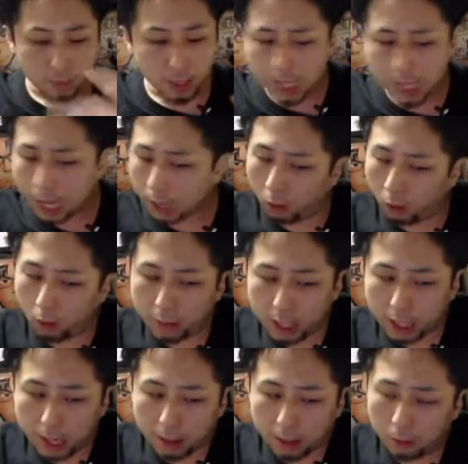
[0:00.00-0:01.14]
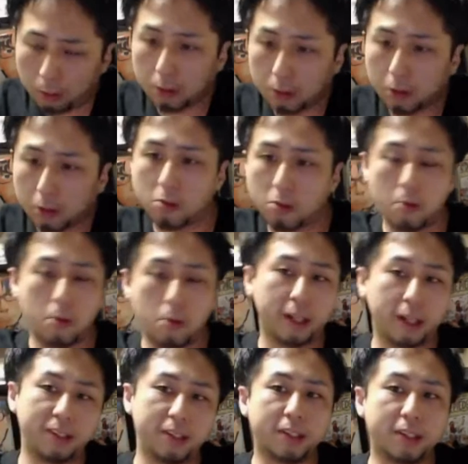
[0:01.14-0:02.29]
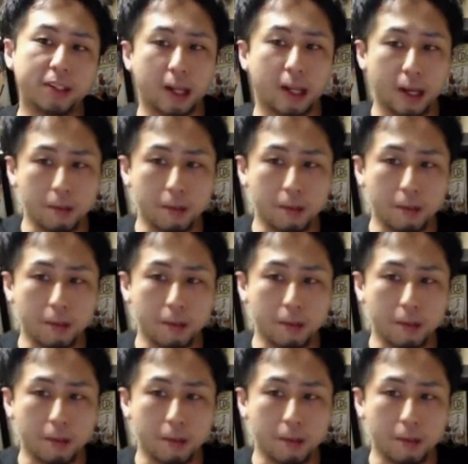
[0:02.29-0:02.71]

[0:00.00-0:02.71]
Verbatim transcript: いや、俺はね、本の情報は信じない。